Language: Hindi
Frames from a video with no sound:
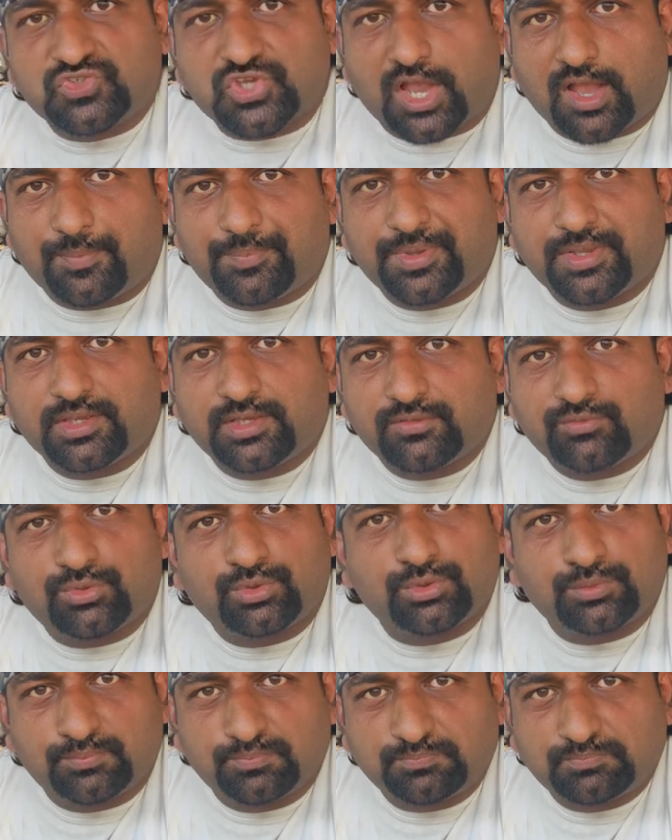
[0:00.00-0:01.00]
जहाँ पे
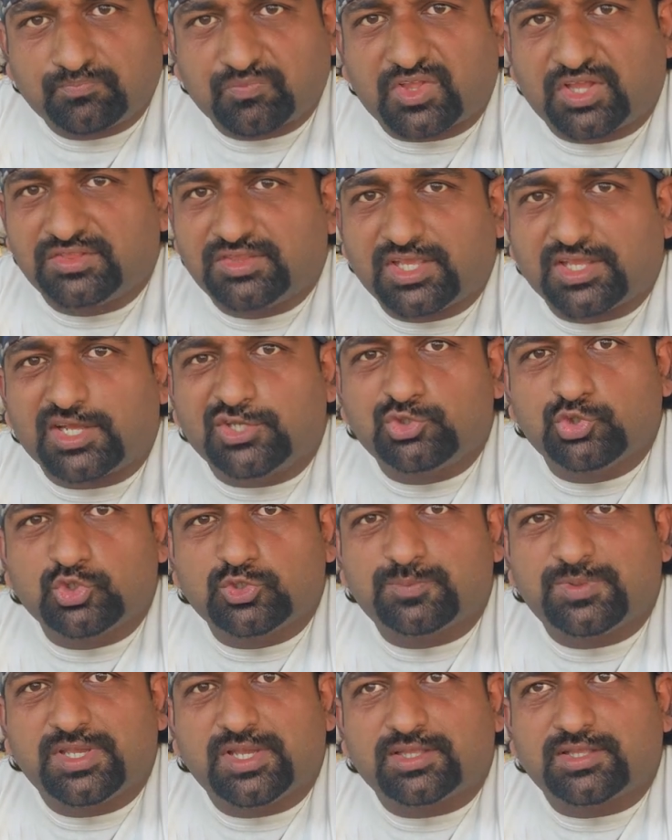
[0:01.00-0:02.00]
वो गन्ने का
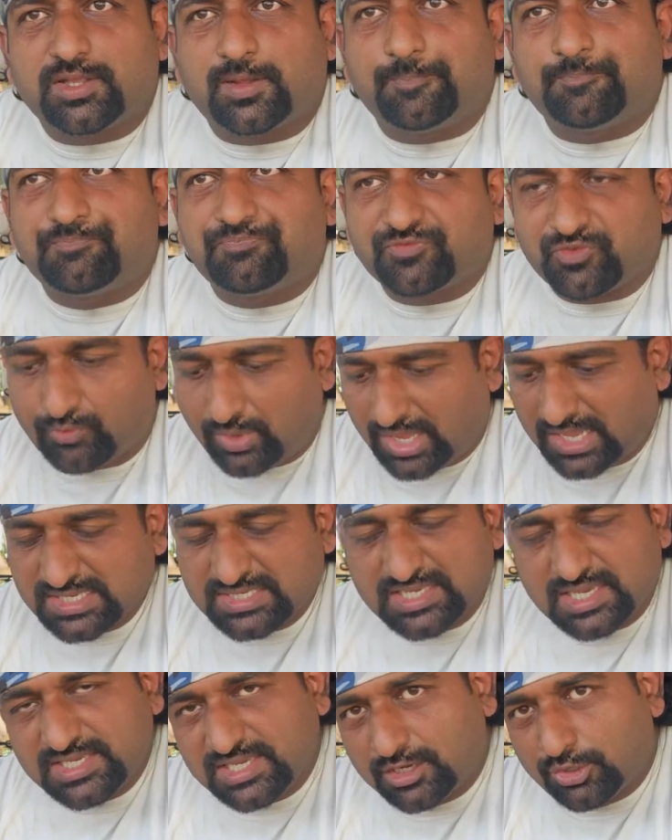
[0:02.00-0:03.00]
जूस पिया था वहाँ
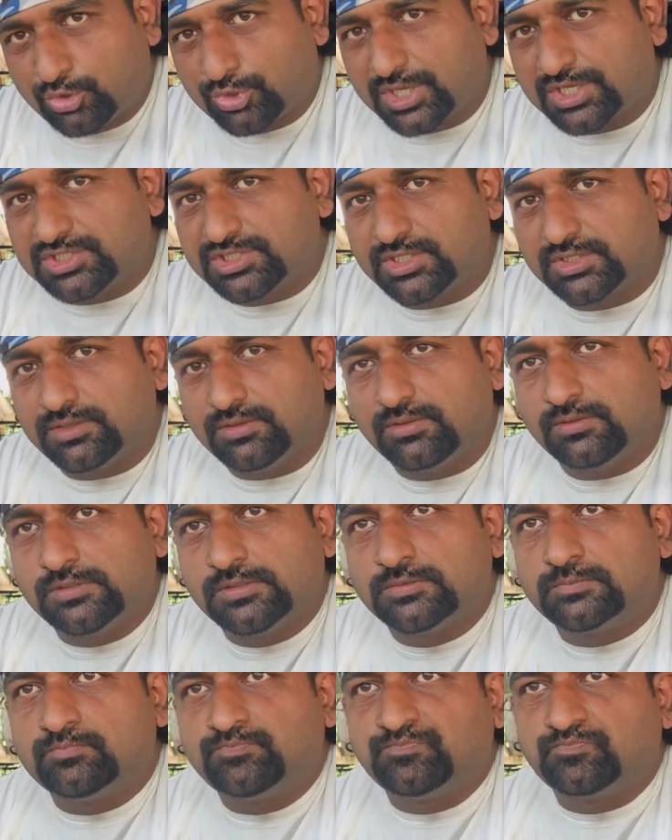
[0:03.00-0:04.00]
से ये लोकेशन
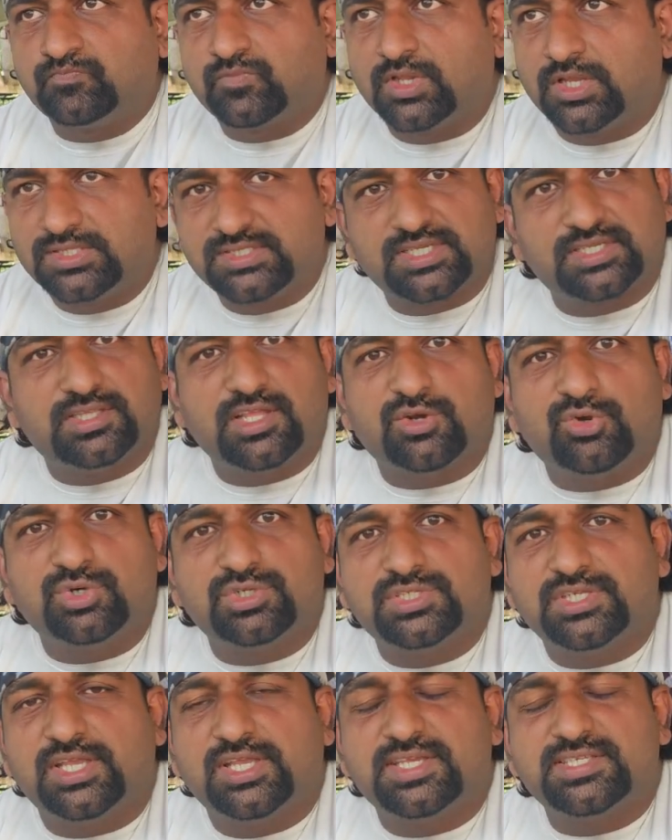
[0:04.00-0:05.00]
सीधे
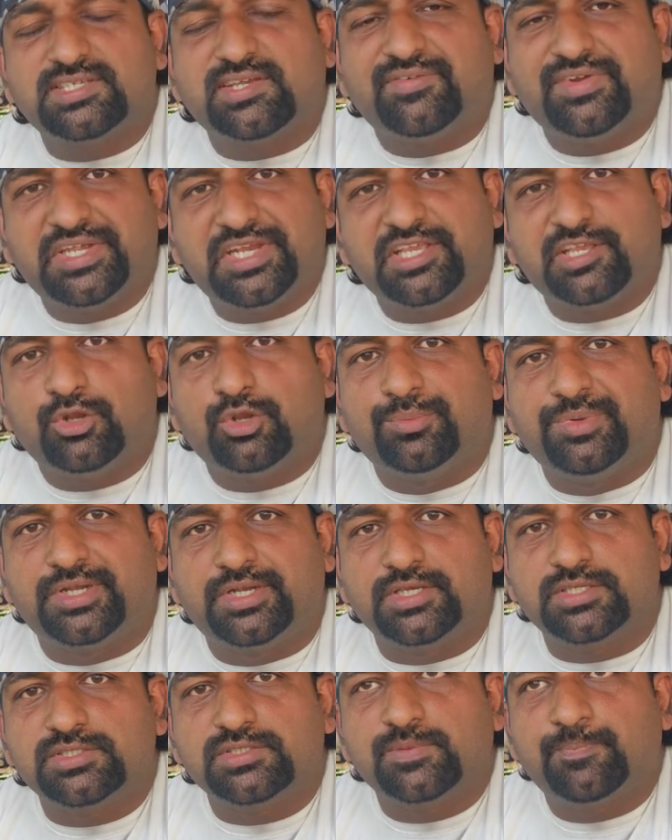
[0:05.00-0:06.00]
रोड से है सेवेंटी
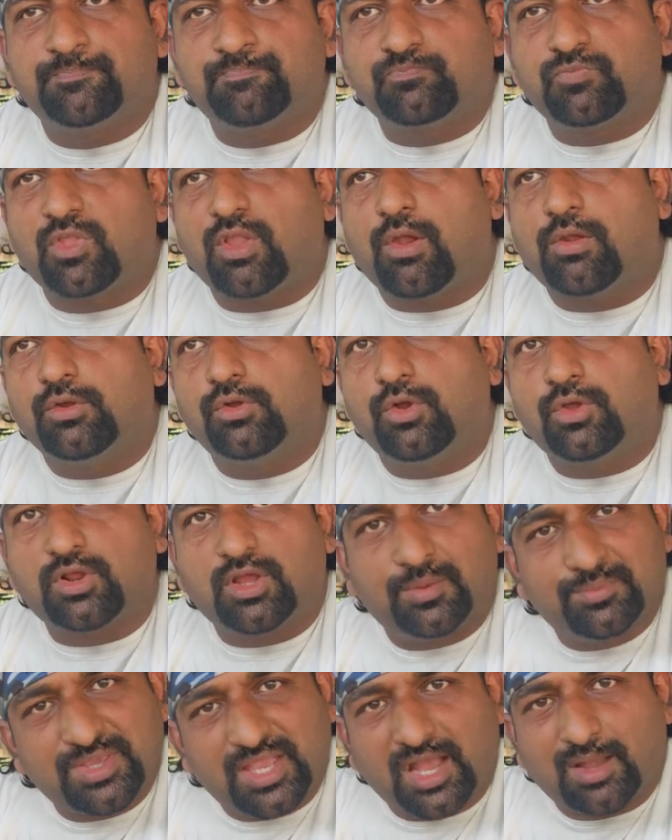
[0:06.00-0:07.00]
किलोमीटर और
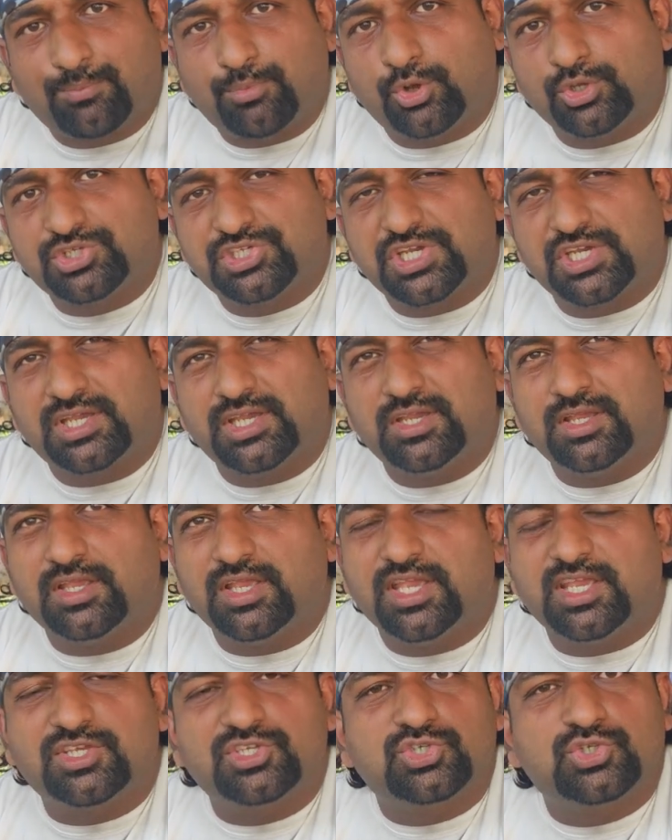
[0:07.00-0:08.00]
हम यहाँ पहुँचे हैं
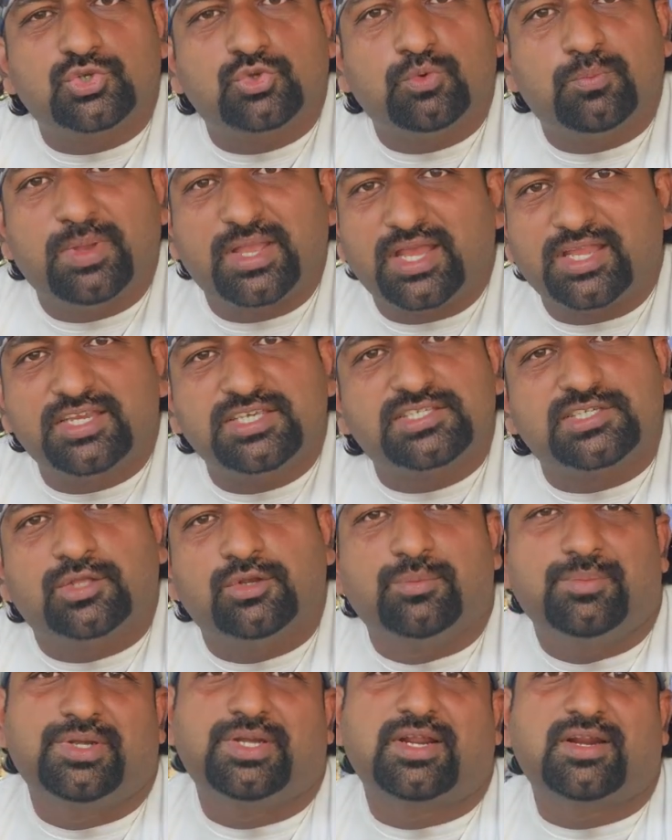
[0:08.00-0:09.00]
एक
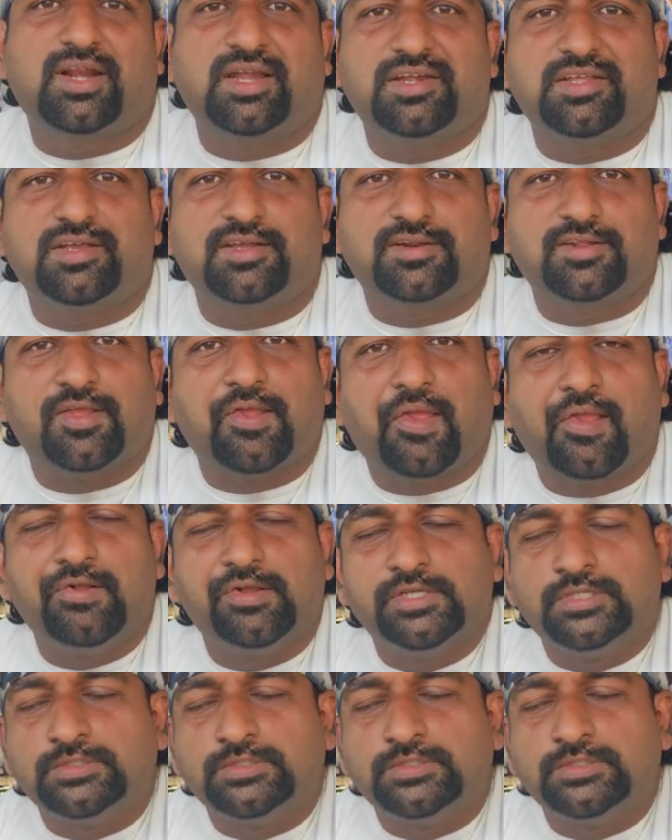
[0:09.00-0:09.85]
किलोमीटर राइड करके